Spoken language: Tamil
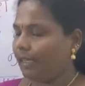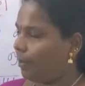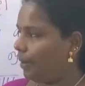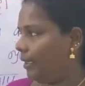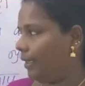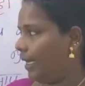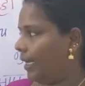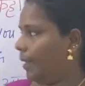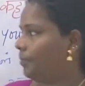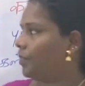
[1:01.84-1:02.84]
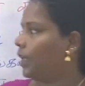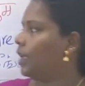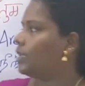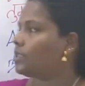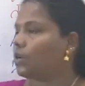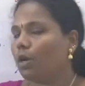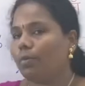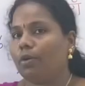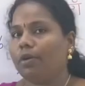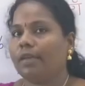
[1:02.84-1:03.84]
அப்படின்னு கேட்கலாம் ஸோ
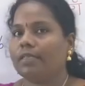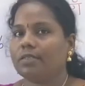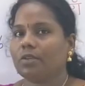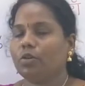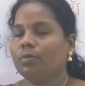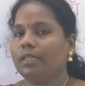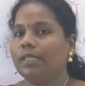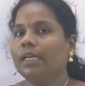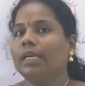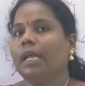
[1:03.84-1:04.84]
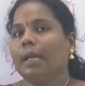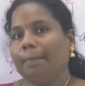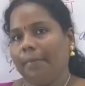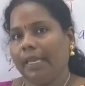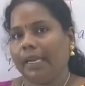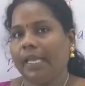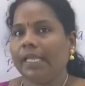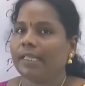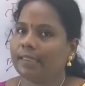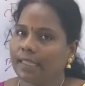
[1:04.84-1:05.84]
நம்மளோட வயசு சொல்லும்போது மேரே
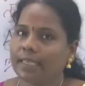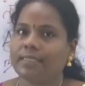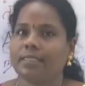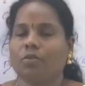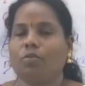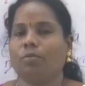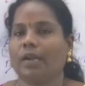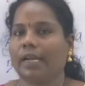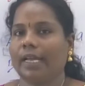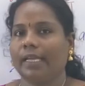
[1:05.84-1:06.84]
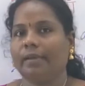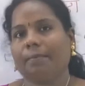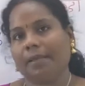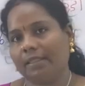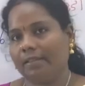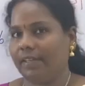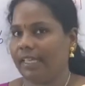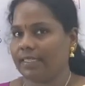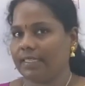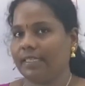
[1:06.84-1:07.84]
தஸ் உம்ரகை பத்து
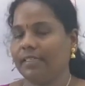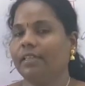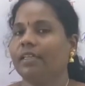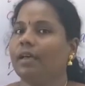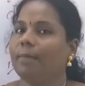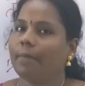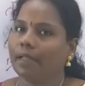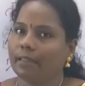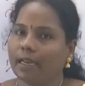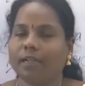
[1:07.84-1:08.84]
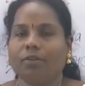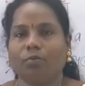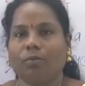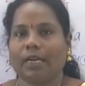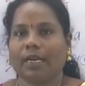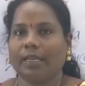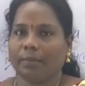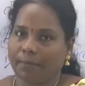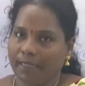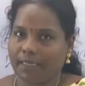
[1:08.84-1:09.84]
வயசு பந்த்ரக் உம்ரகை
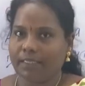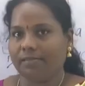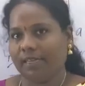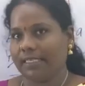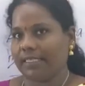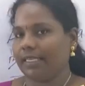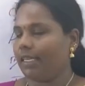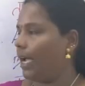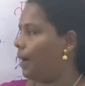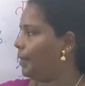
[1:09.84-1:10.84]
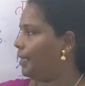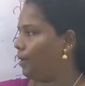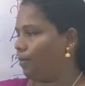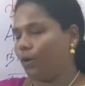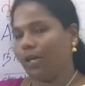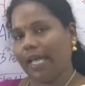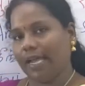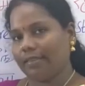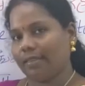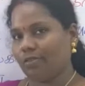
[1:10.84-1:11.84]
பதினஞ்சு வயசு அப்படின்னு நம்மளோட
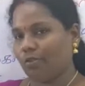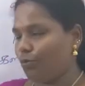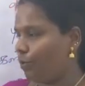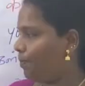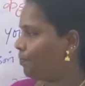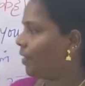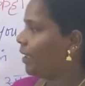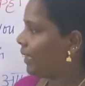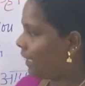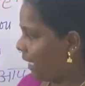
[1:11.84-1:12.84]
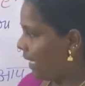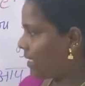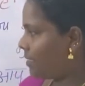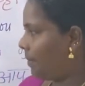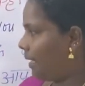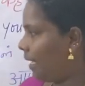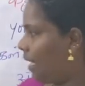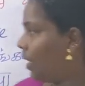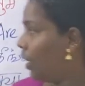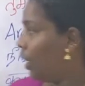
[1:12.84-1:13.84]
ஆன்சர் சொல்லுவோம் தென் நெக்ஸ்ட் பாருங்கள்